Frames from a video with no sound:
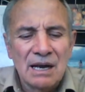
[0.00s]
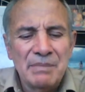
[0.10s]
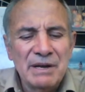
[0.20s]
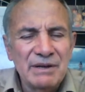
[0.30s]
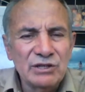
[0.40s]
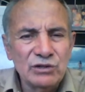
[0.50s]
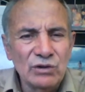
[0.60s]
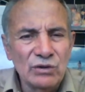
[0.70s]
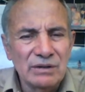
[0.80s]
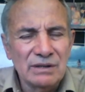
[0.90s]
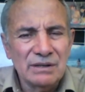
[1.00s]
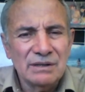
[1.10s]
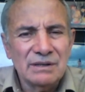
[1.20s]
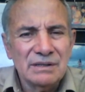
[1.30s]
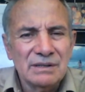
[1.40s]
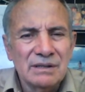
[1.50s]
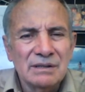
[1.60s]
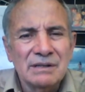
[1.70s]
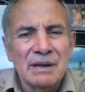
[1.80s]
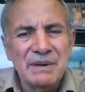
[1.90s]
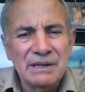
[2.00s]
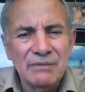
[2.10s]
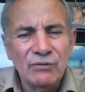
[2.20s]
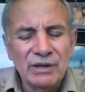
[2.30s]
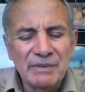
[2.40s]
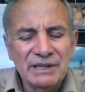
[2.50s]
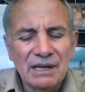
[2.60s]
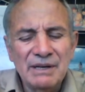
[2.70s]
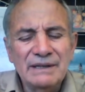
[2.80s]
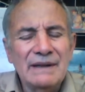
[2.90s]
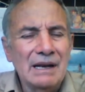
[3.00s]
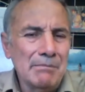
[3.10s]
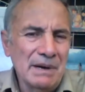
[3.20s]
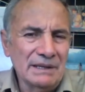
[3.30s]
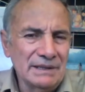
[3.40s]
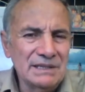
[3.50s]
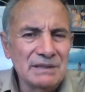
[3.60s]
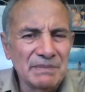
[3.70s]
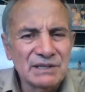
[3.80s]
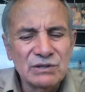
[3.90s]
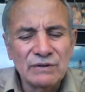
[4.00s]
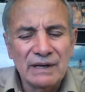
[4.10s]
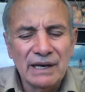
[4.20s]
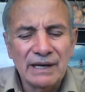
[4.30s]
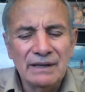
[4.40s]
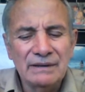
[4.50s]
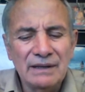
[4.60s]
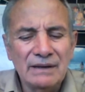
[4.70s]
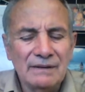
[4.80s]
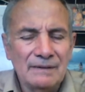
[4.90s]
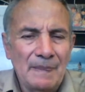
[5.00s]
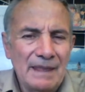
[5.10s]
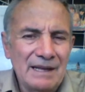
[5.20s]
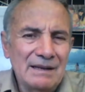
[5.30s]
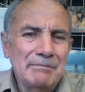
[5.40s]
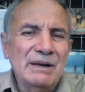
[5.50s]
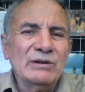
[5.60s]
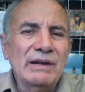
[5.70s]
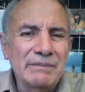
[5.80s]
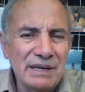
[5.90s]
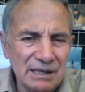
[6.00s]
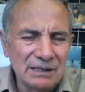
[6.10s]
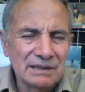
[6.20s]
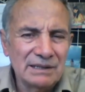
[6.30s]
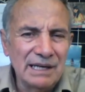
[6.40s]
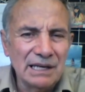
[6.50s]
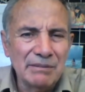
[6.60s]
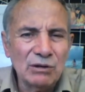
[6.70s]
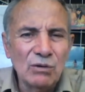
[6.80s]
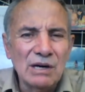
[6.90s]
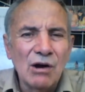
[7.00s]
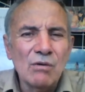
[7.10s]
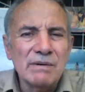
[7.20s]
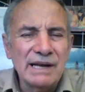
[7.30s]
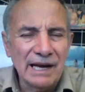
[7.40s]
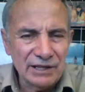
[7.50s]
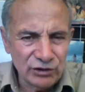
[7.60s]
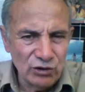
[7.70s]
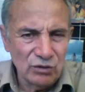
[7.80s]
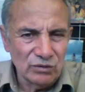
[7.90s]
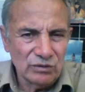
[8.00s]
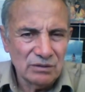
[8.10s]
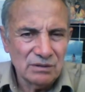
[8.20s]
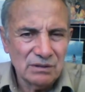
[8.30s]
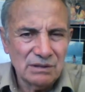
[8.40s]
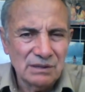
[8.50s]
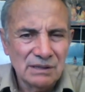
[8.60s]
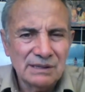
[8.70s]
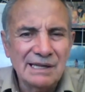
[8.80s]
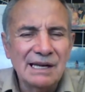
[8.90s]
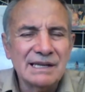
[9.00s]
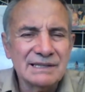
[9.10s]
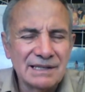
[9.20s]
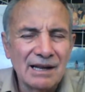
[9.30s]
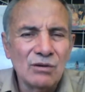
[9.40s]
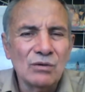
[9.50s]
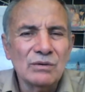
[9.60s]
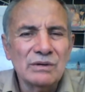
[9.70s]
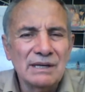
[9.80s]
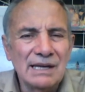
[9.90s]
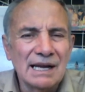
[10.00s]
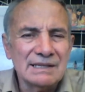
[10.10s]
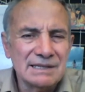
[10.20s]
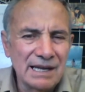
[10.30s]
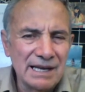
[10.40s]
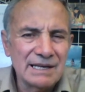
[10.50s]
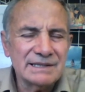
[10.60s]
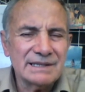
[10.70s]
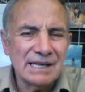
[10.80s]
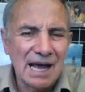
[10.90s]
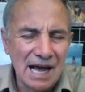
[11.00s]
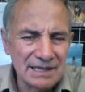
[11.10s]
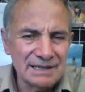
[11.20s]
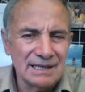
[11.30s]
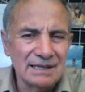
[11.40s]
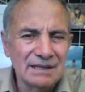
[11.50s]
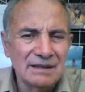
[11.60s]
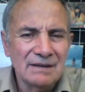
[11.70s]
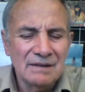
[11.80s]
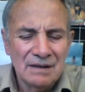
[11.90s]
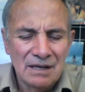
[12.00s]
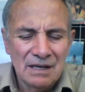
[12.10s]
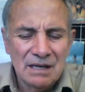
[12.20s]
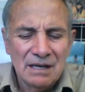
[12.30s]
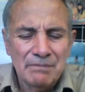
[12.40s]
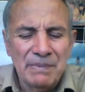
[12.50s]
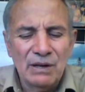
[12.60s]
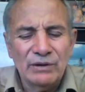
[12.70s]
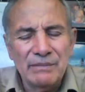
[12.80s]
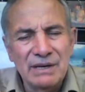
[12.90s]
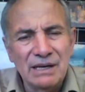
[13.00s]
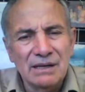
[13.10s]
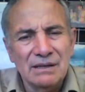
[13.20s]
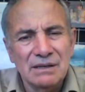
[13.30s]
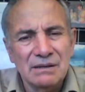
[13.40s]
La prevención depende fundamentalmente de la participación de la gente, pero también tiene que ver con la obligación que el Estado y las leyes hacen, pero también